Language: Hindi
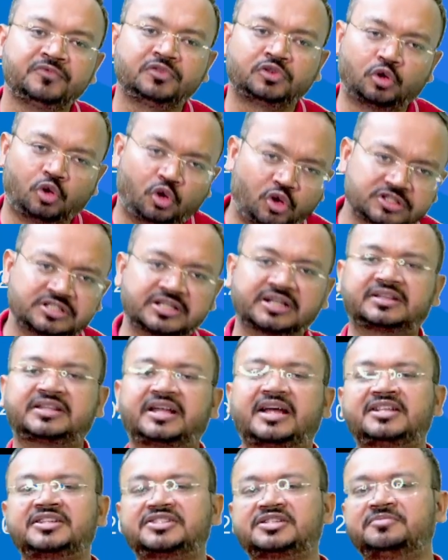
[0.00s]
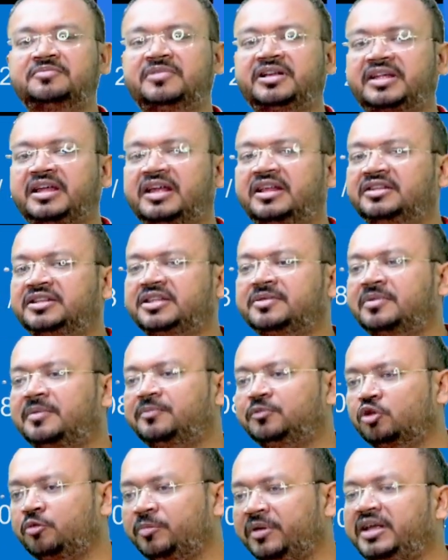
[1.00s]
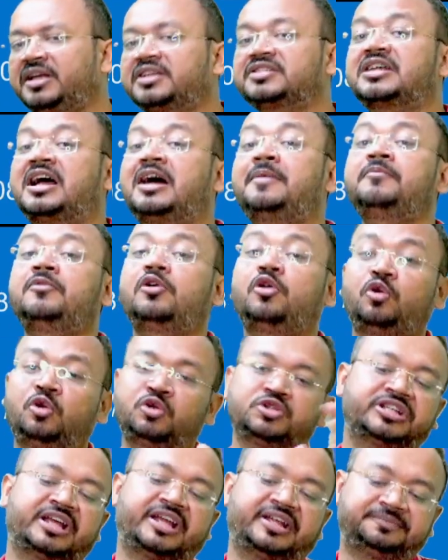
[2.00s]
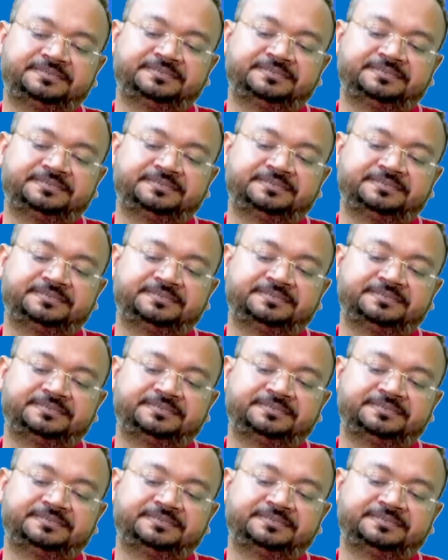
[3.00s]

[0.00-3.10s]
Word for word: तो हो सकता है दिसंबर के अंतिम हफ्तों में एग्जाम हो जाए